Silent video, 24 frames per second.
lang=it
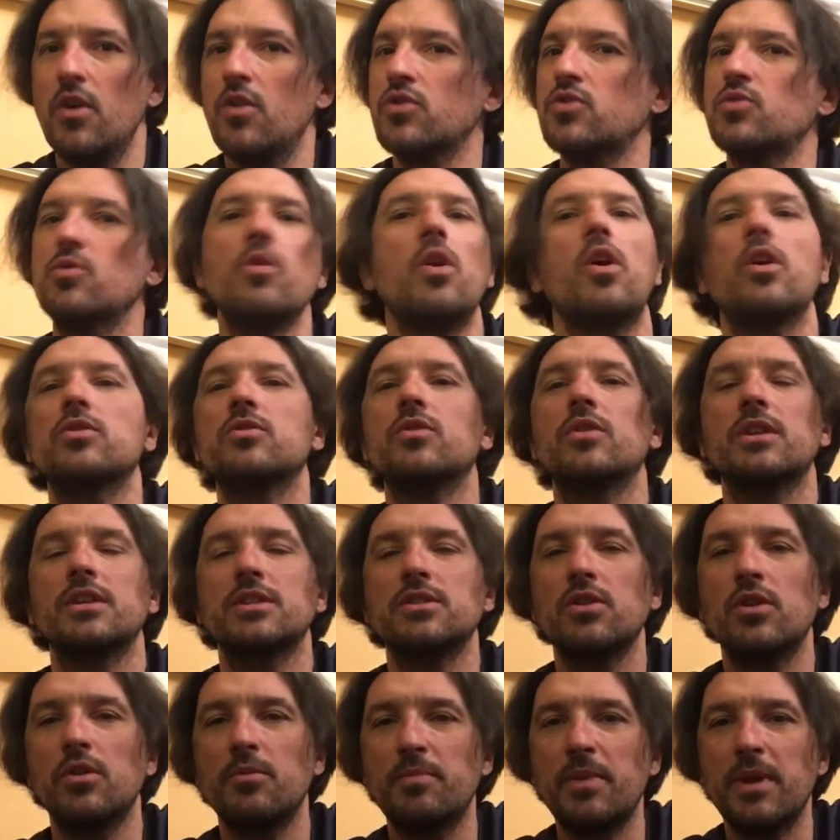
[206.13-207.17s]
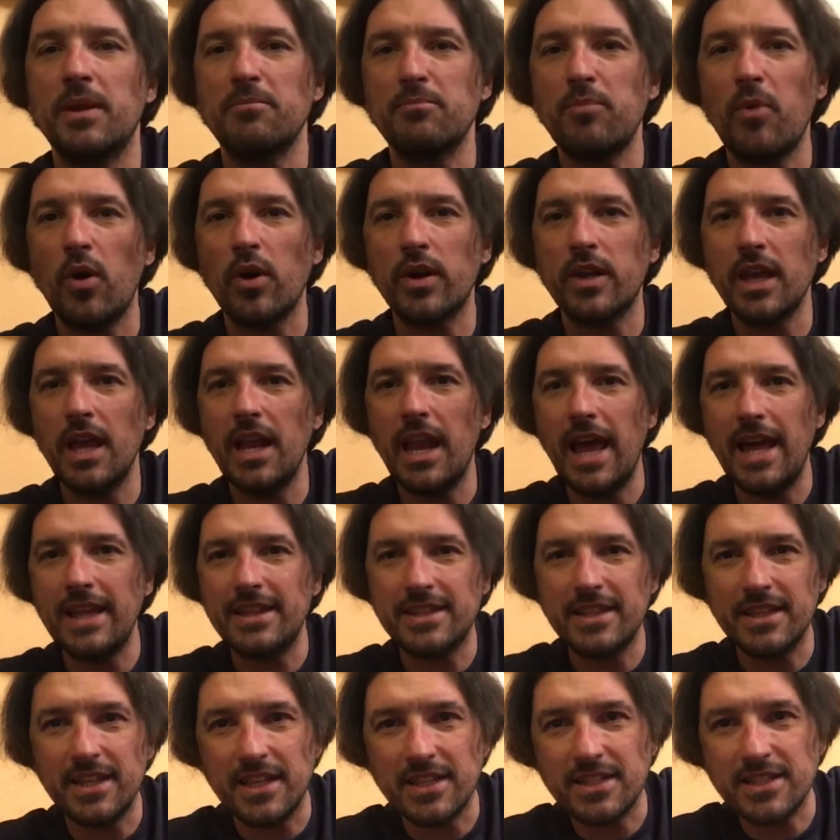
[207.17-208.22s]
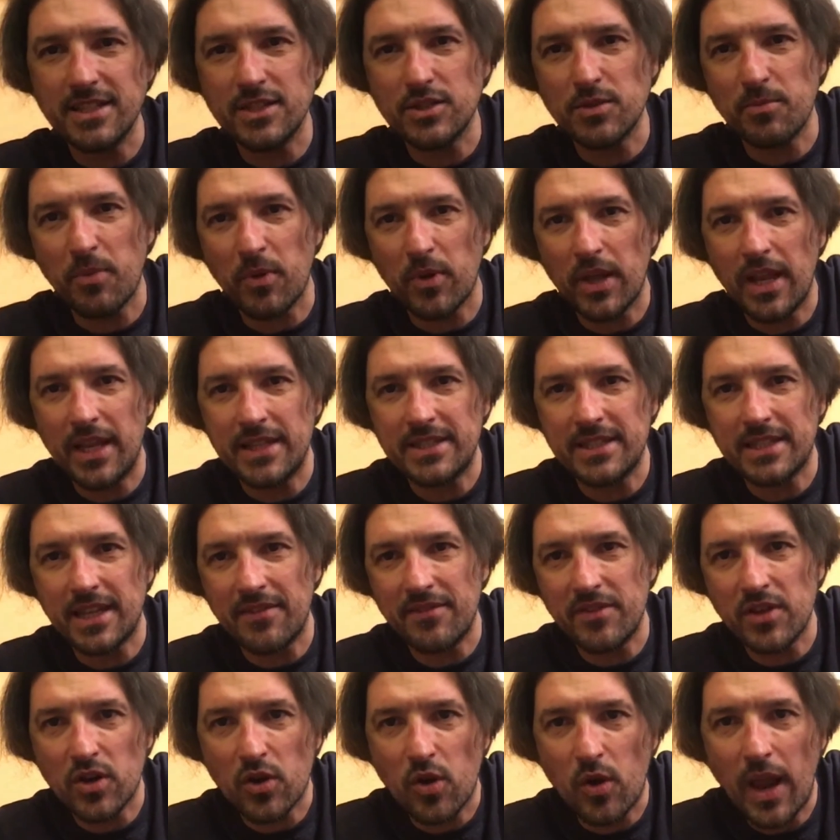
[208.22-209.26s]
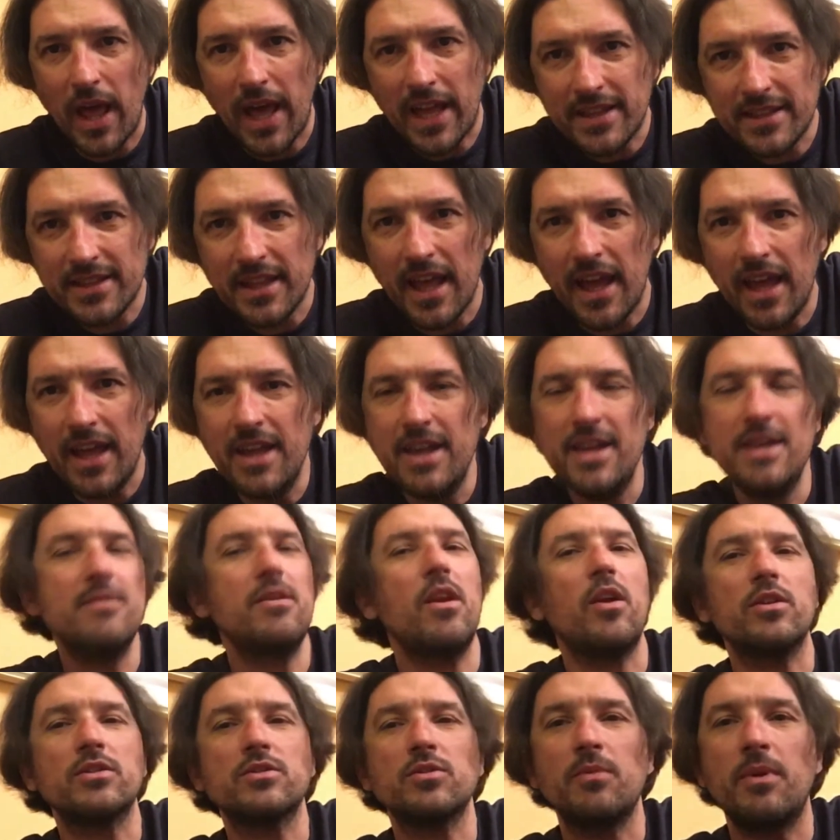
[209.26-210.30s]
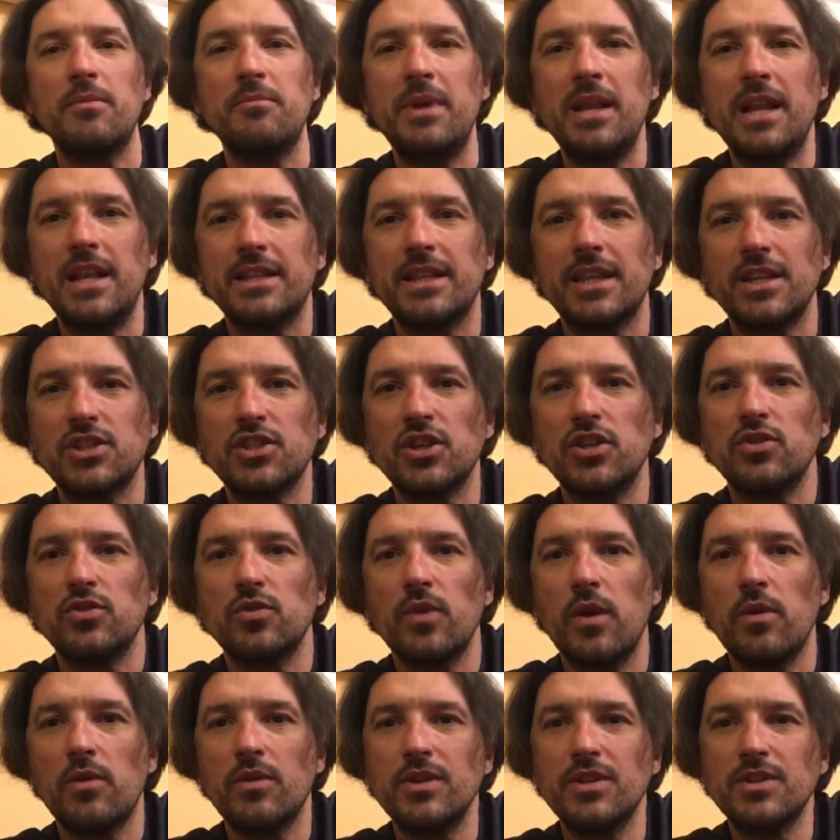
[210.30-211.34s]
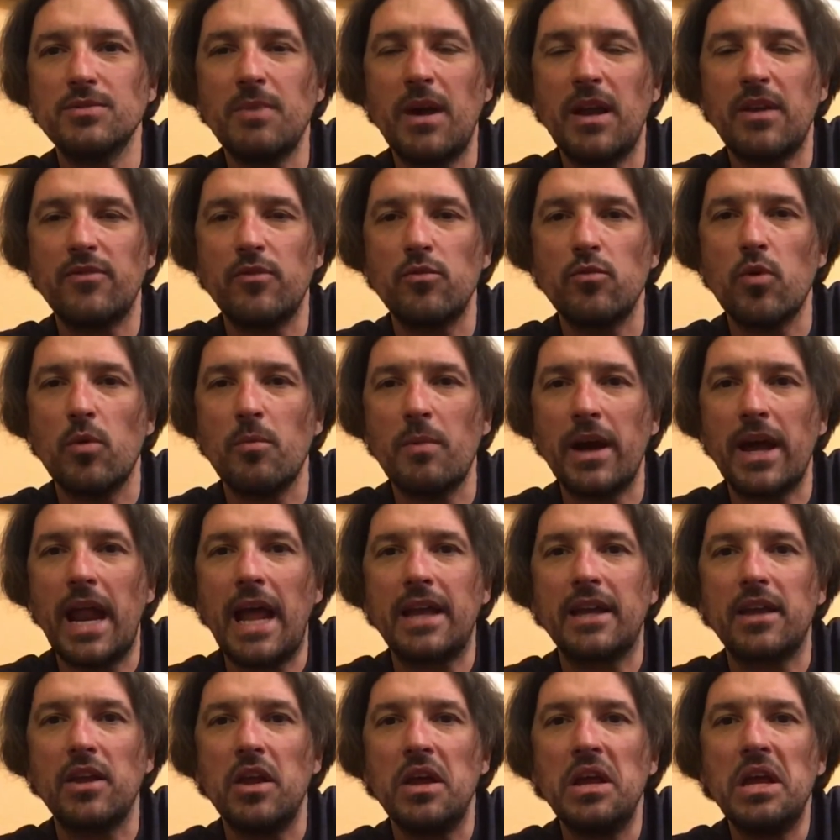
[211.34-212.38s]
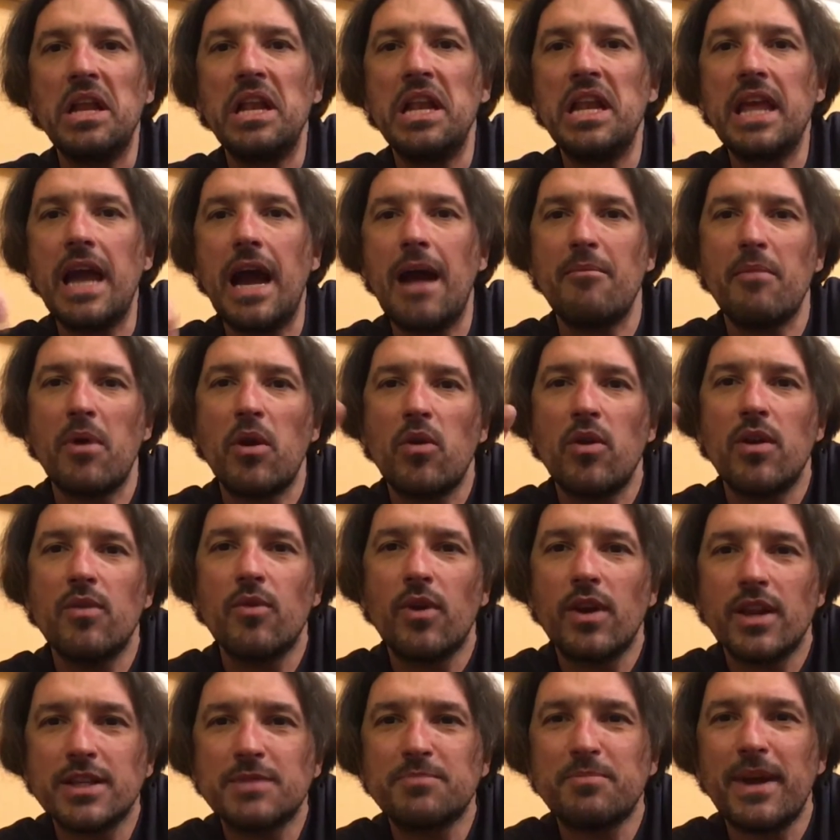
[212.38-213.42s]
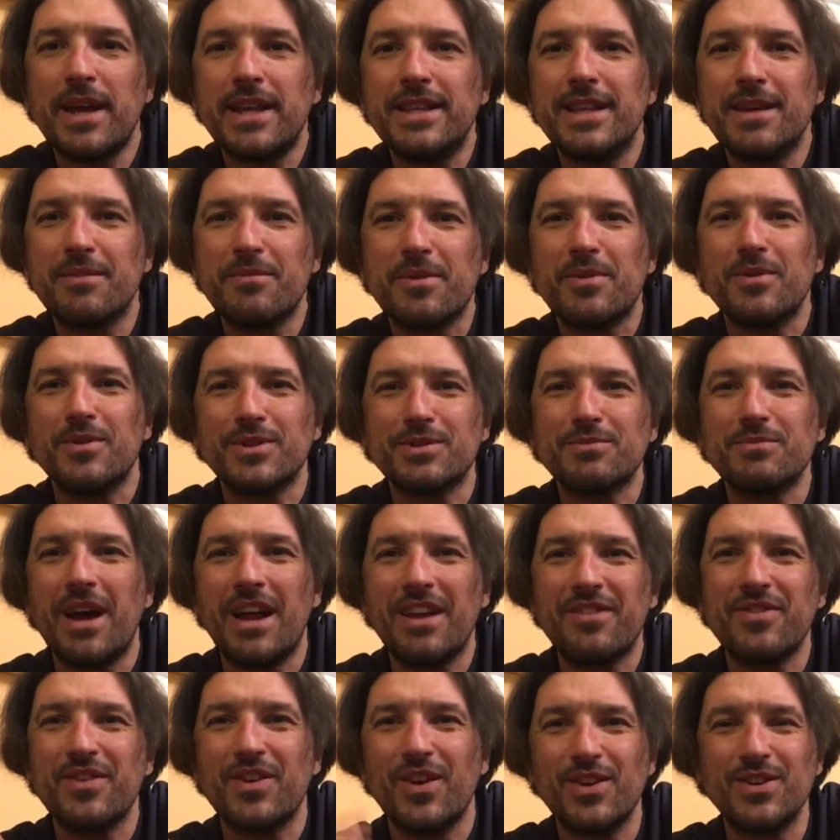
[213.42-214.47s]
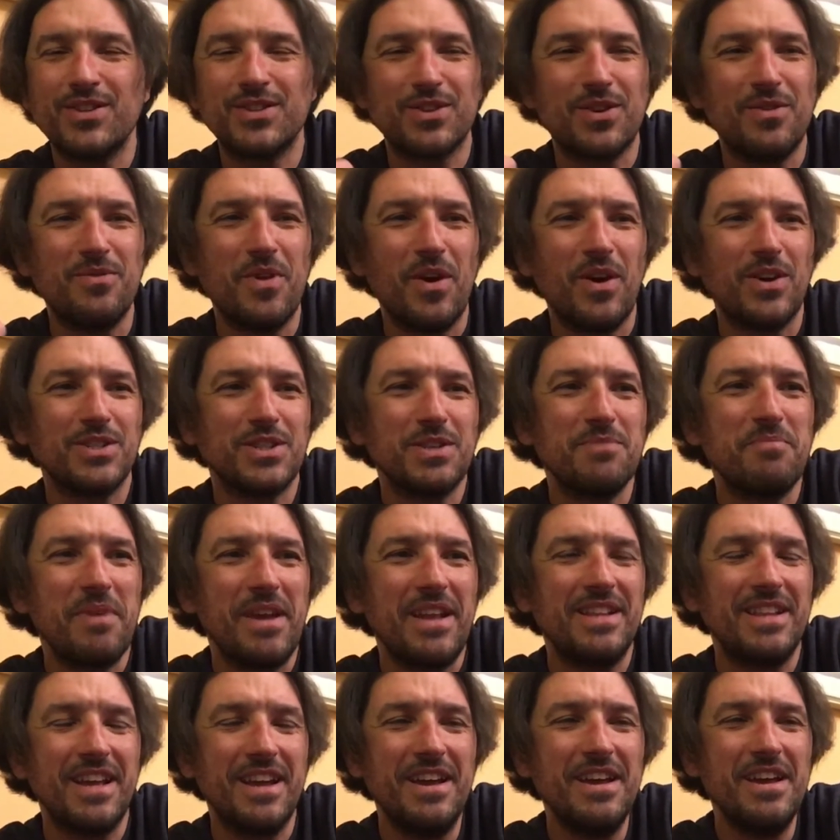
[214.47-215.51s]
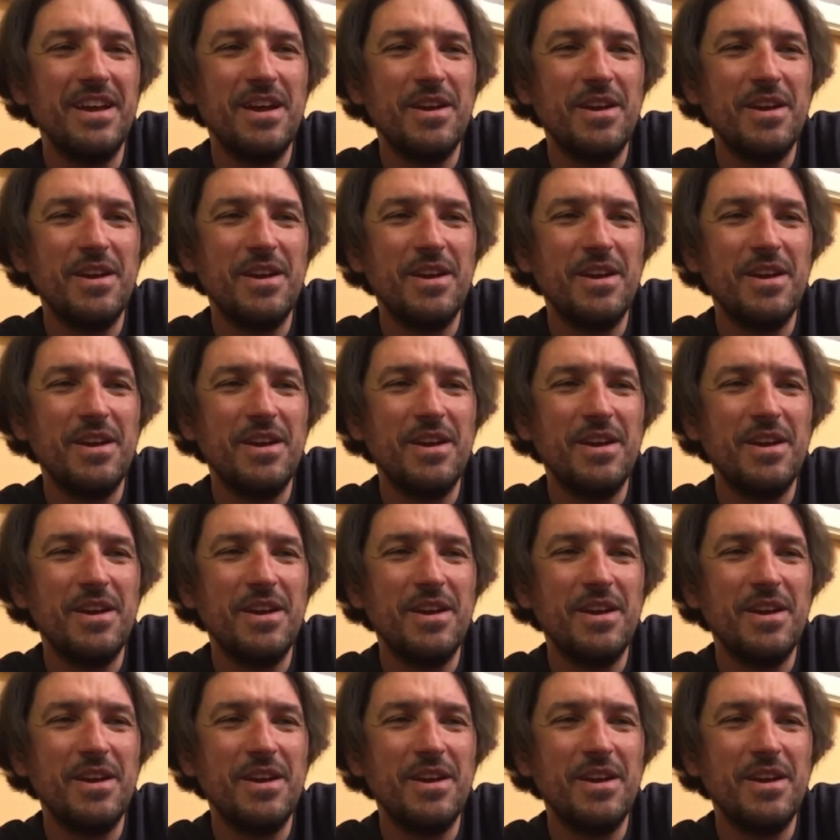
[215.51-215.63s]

o sull'8 che sono per pochi eletti nel senso pochi eletti tra virgolette virgolette, eh. però insomma 1300 euro di smartphone, uno magari anche li ama, non li vuole spendere per lo smartphone oggi come oggi, dipende